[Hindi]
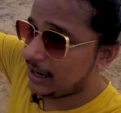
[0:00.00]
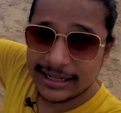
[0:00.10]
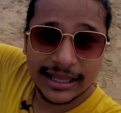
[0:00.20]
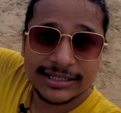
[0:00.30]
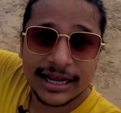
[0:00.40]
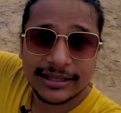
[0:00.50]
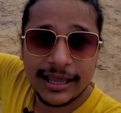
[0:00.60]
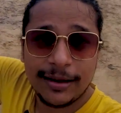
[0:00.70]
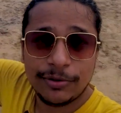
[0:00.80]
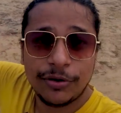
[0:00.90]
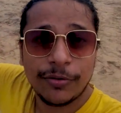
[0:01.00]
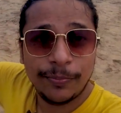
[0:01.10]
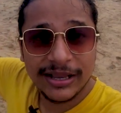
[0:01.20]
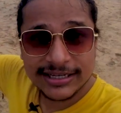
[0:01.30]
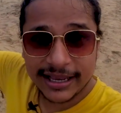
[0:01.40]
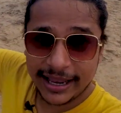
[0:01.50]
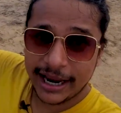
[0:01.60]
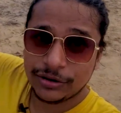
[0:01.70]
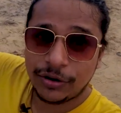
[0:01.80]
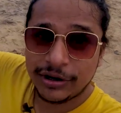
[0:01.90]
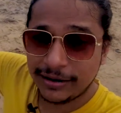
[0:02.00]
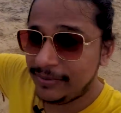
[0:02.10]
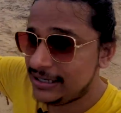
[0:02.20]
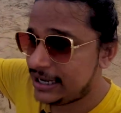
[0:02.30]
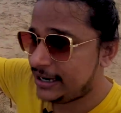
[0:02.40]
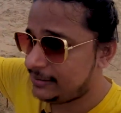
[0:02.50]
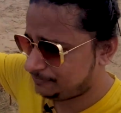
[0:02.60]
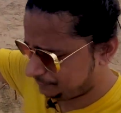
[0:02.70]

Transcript: अंदर जाते ही आप लोगों को पीछे एक दो होटल मिल जाएंगे